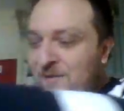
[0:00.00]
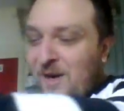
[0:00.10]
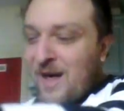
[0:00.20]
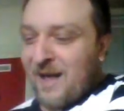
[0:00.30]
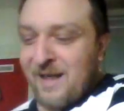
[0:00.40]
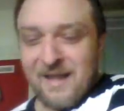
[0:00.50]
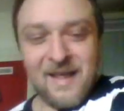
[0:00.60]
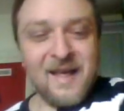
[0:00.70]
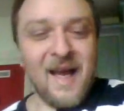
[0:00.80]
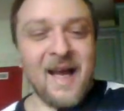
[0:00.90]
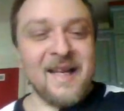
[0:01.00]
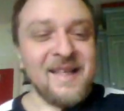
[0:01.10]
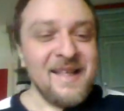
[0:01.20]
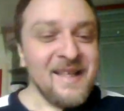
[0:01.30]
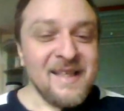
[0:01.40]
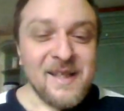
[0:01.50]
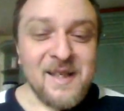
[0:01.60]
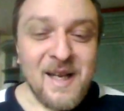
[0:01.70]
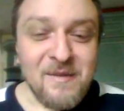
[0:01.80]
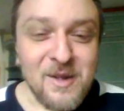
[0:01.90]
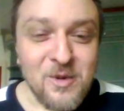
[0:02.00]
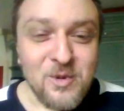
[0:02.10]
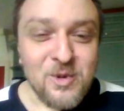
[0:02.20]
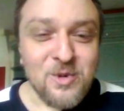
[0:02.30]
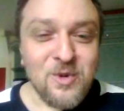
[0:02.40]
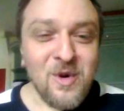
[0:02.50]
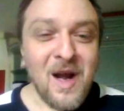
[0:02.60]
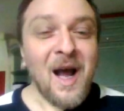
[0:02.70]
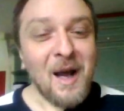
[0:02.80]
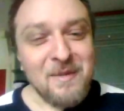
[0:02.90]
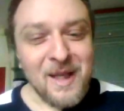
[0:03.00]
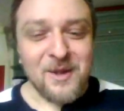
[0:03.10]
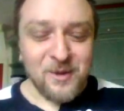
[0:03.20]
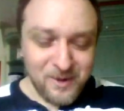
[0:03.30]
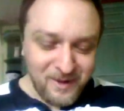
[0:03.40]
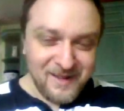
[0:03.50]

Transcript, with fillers: Voilà, allez, c'était la vidéo du jour, à bientôt.